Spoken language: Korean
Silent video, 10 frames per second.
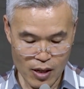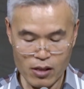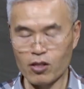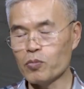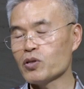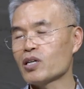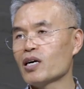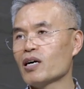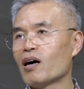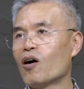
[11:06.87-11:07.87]
그러고
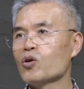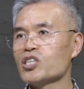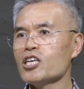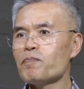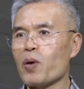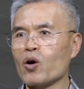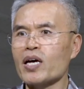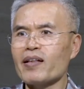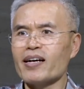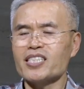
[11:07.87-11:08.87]
보니까 어, 이
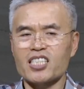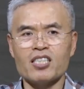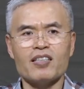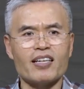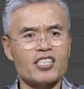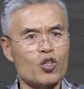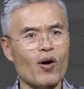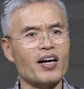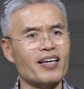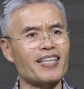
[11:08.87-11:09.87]
병에 대한 진단이
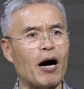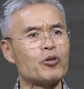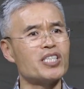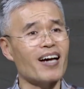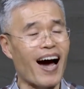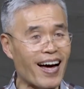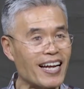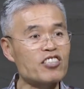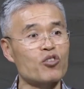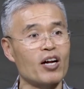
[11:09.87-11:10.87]
정확하게 나오지
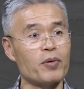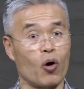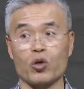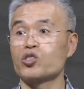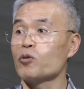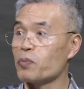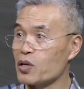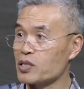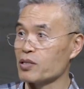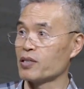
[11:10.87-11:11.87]
않았더라면 어쩔
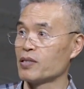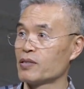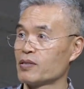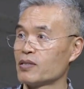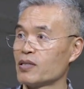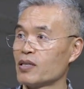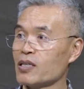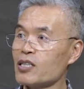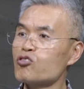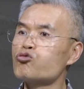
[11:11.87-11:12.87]
뻔했어요.
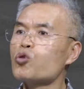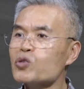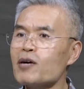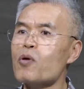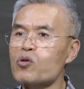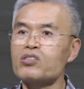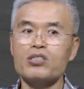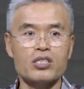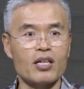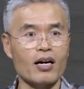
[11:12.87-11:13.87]
그냥 두통약 먹고
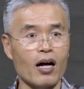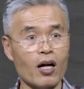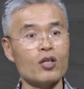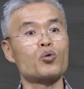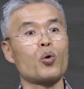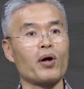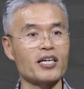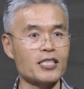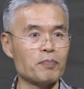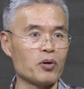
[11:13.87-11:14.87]
그러시다가
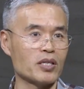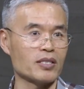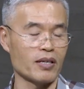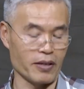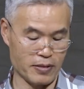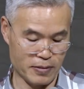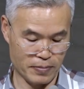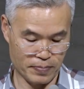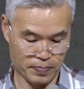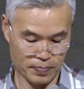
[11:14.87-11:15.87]
돌아가실 뻔했잖아요.
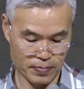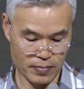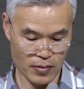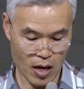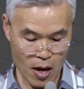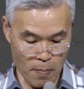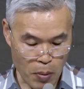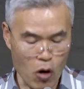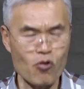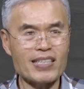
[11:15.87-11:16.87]

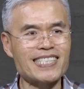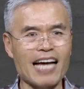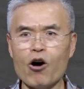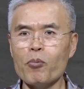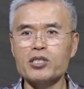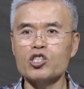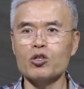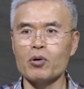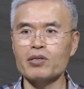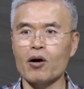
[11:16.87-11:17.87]
병과 싸워보지도
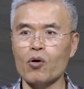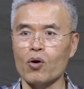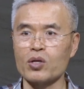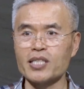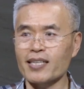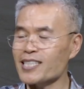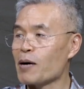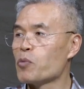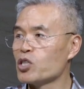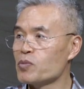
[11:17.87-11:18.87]
못하고 제가
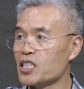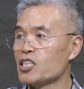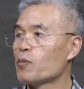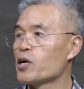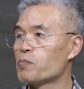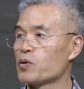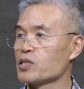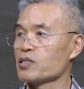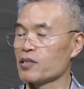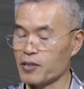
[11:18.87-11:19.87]
장모님을 잃어버릴
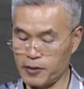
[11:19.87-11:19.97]
뻔했어요.